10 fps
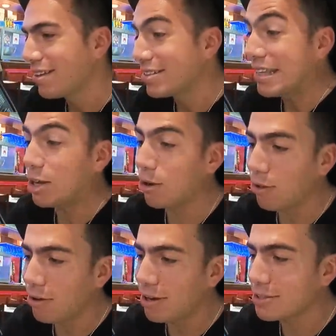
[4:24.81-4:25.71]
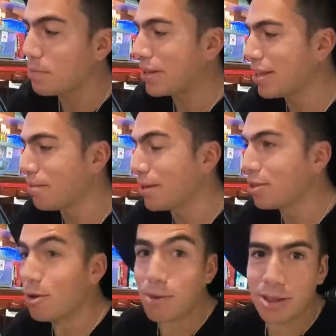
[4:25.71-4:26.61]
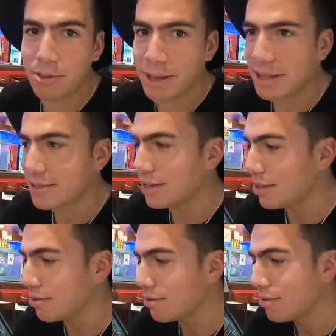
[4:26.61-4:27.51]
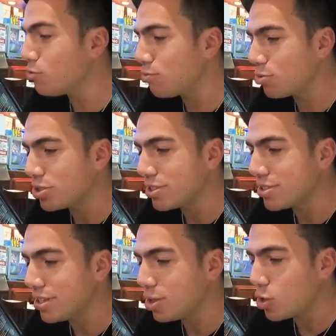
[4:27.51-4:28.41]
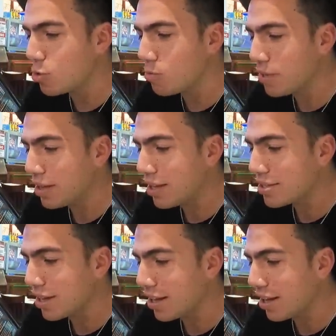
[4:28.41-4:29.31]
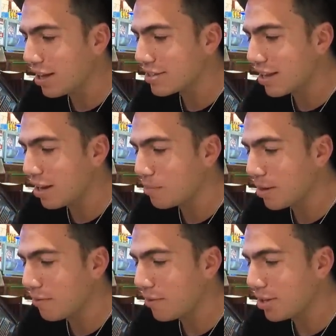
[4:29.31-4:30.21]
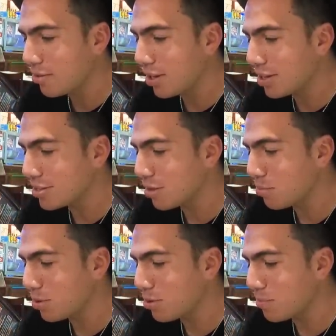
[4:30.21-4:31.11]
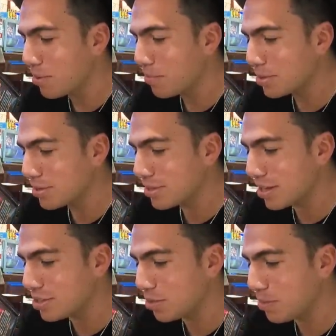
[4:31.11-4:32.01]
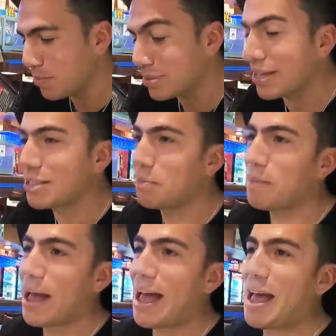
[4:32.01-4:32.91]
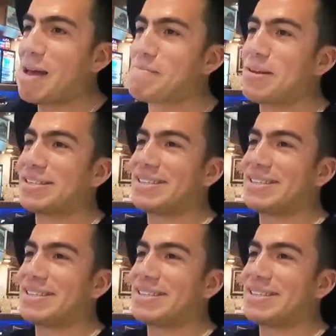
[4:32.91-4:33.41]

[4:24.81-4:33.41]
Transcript: 5 dólares, empanada de viento 4.25 Uf, muchincito, humitas, ayacas, calamar frito, alitas de pollo con papas, salchipapas, salchipapas